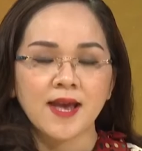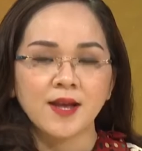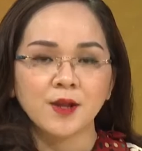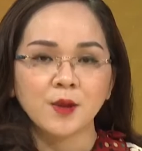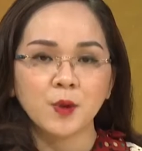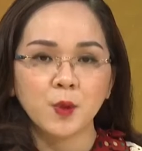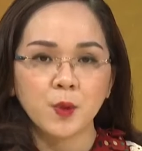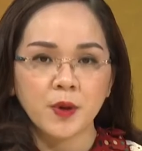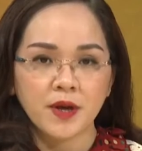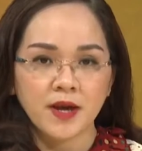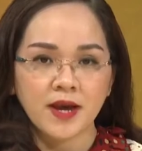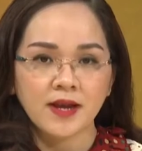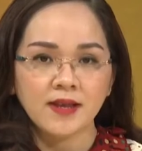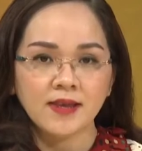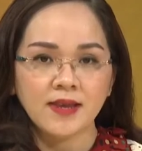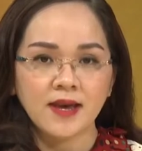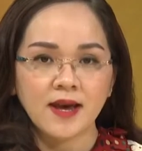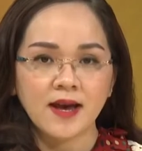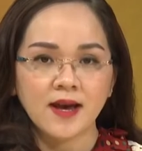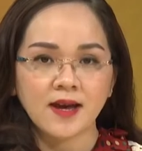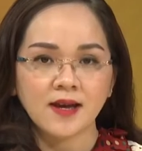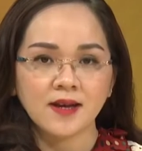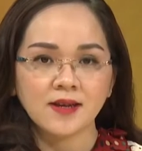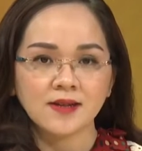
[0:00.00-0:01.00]
Thưa quý khán
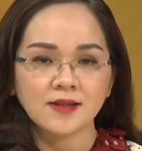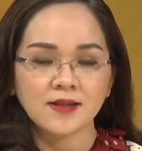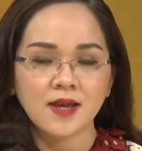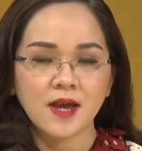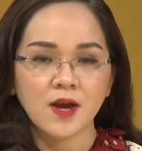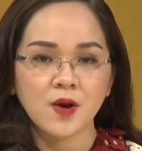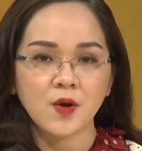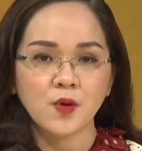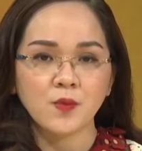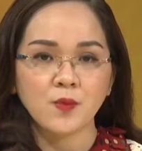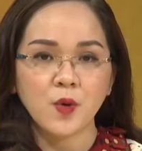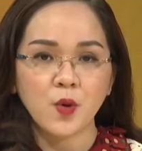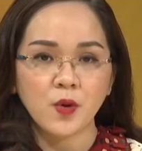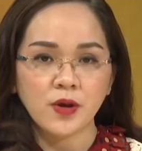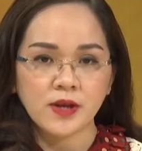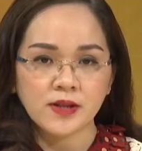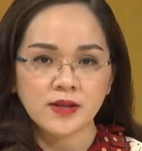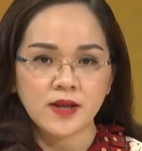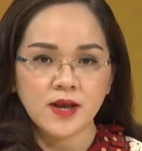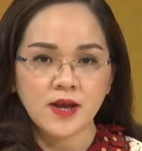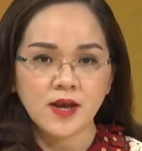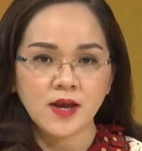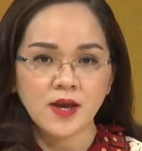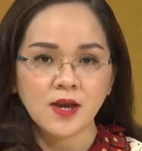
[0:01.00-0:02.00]
giả, theo Bộ Y
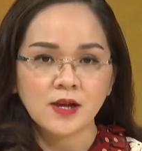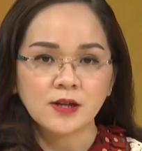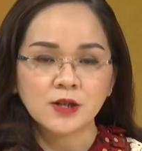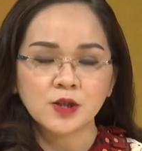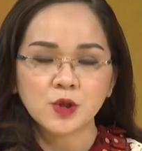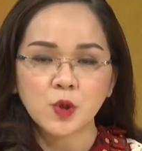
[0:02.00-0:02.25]
tế,